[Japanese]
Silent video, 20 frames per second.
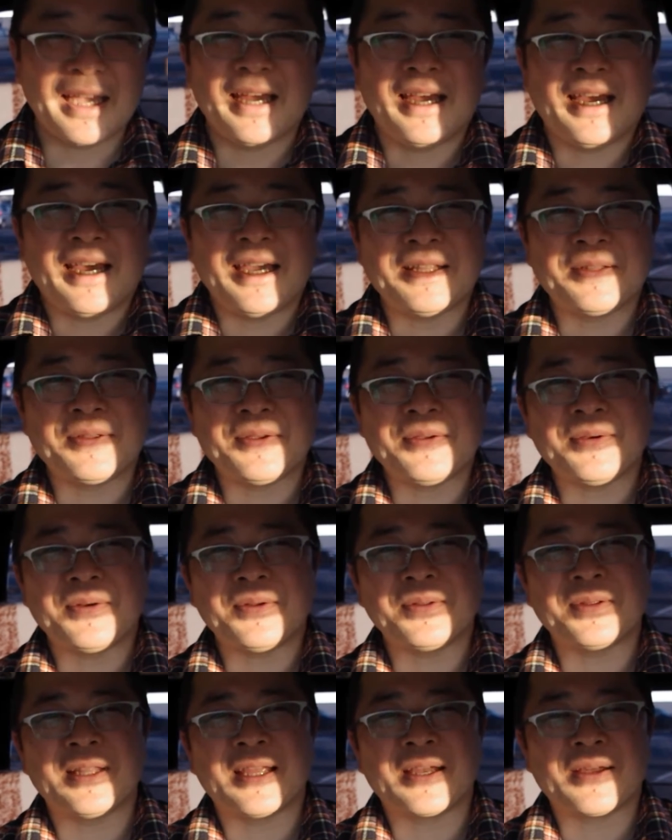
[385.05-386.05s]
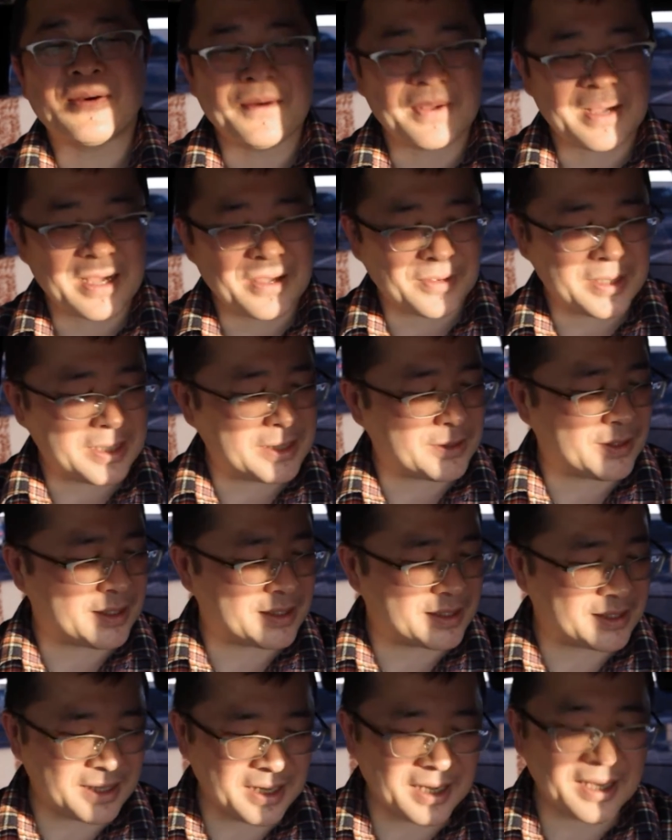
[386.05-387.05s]
はい、ということで今回は以上で
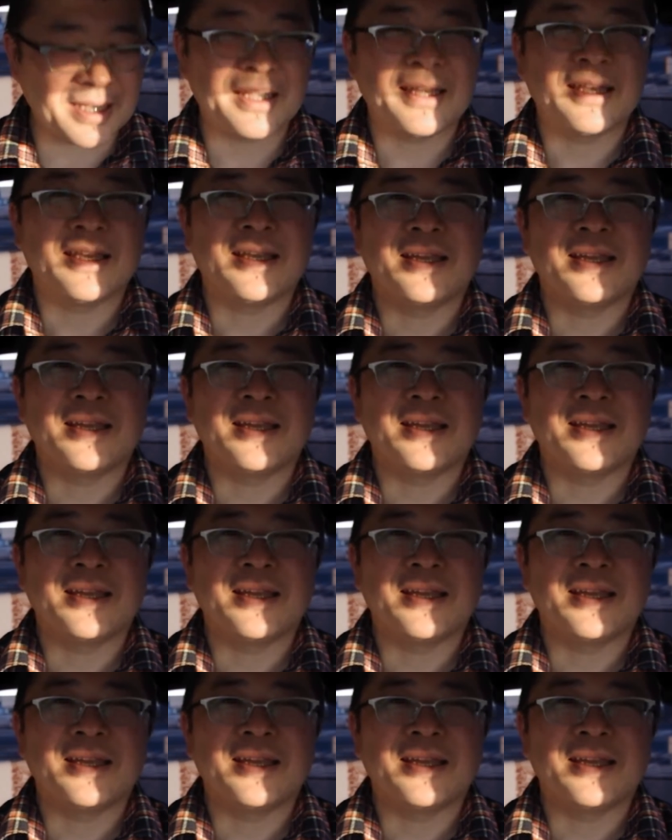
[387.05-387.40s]
すね。